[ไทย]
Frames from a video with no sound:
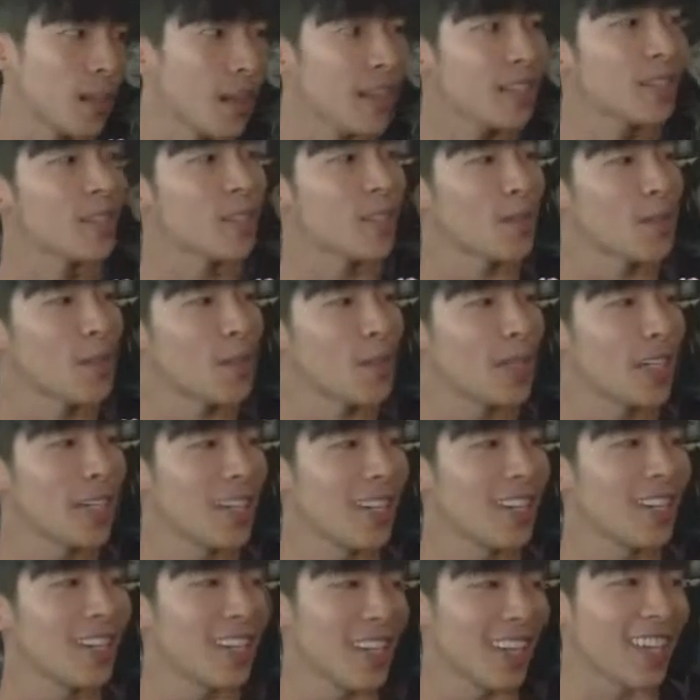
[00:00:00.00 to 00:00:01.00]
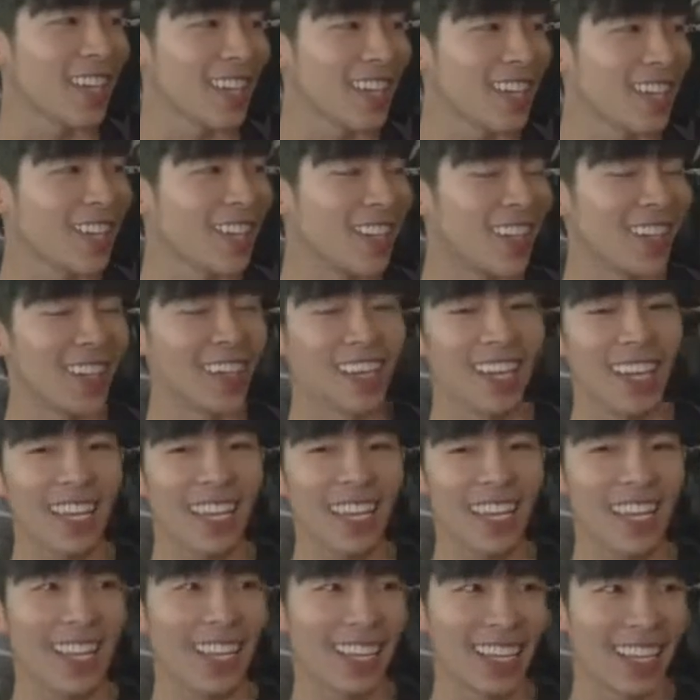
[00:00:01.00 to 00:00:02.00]
รักเธอคนเดียวเนี่ยเราก็ร้อง
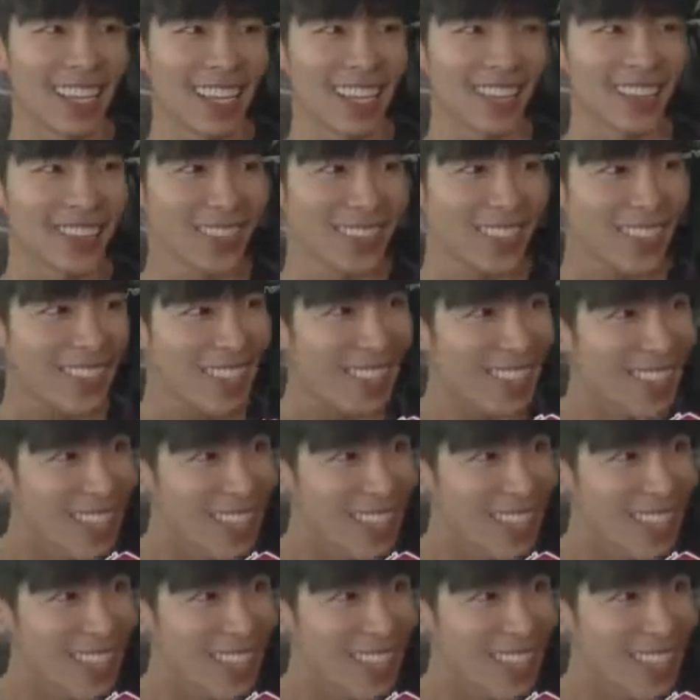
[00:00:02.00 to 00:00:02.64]
ได้อะไรเงี้ยครับอะไร